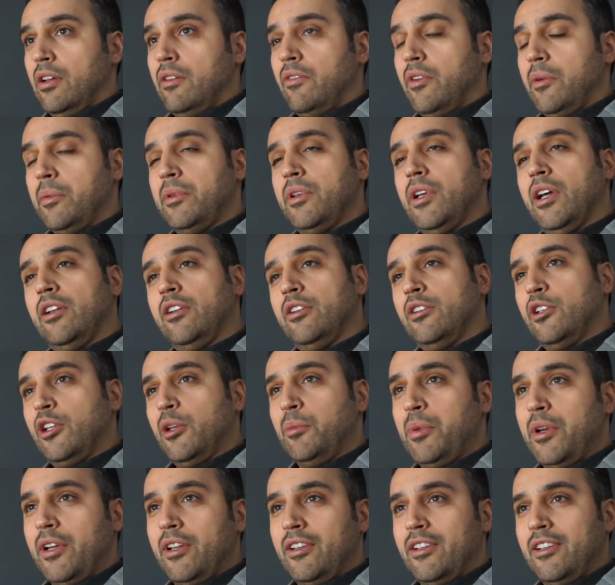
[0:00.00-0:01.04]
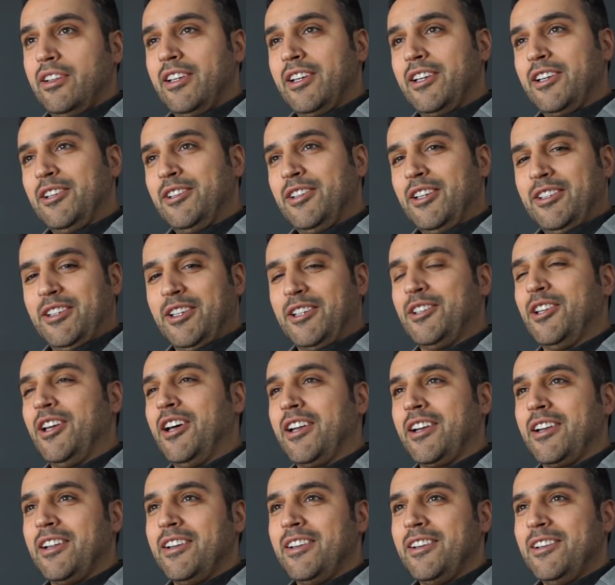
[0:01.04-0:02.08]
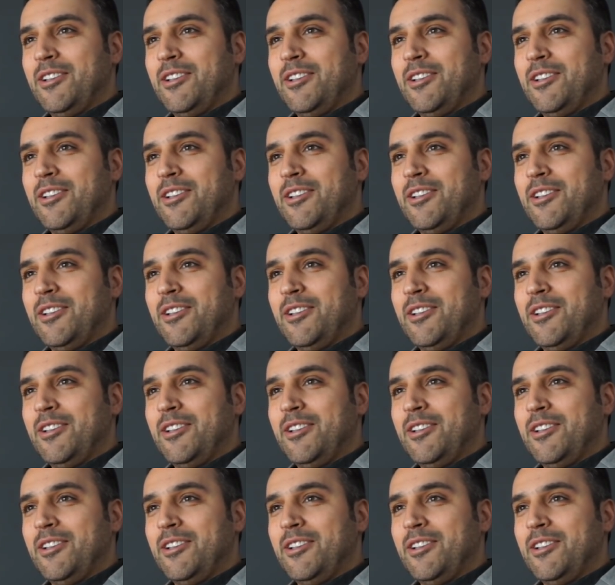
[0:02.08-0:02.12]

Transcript: فبالتالي انت بين انك انت تختار